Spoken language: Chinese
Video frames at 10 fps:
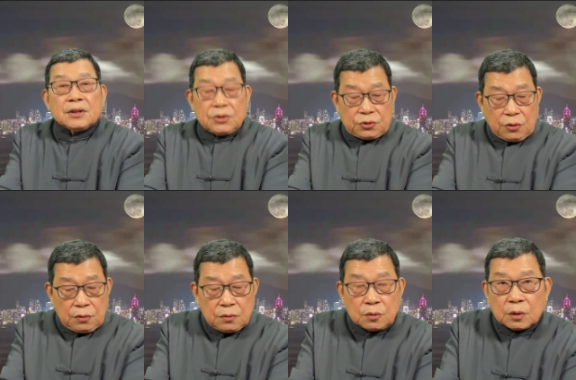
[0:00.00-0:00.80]

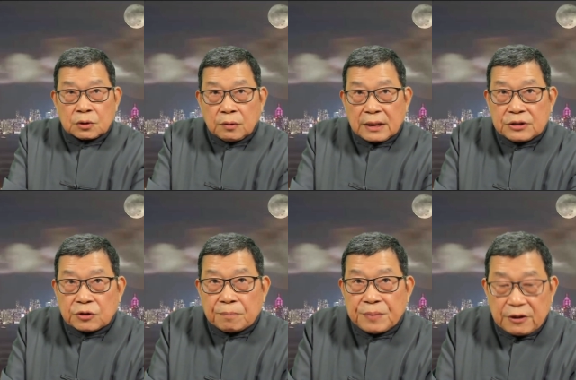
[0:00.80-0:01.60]
中国突然
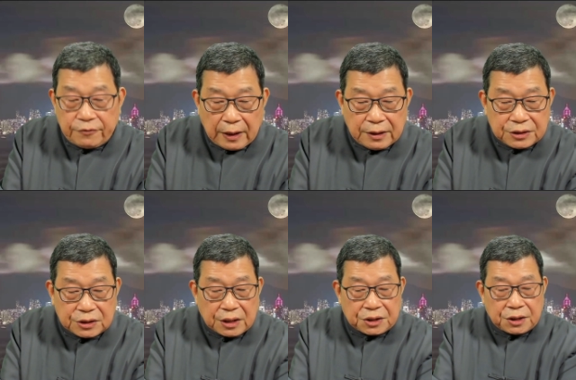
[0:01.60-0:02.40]
转变防疫
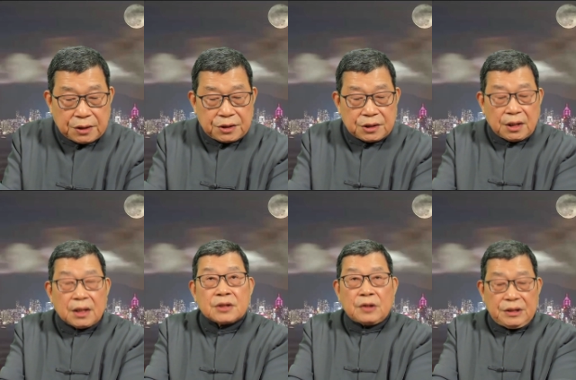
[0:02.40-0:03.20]
政策，使
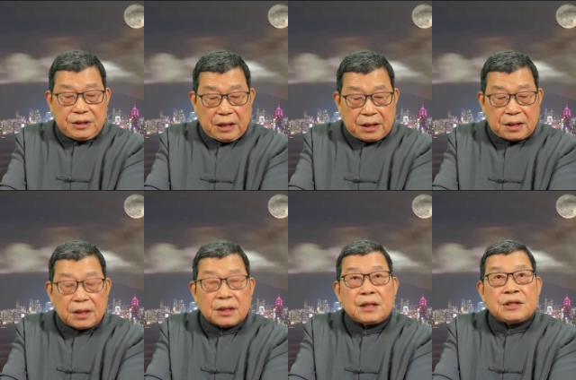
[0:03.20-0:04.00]
核酸检
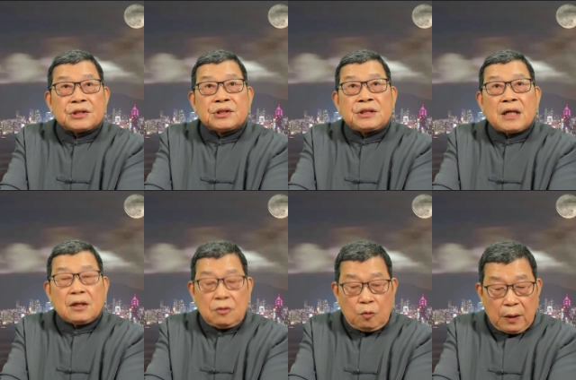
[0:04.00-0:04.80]
测和与之
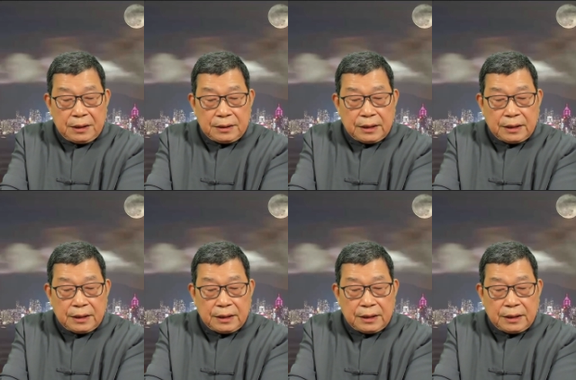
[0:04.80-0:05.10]
相关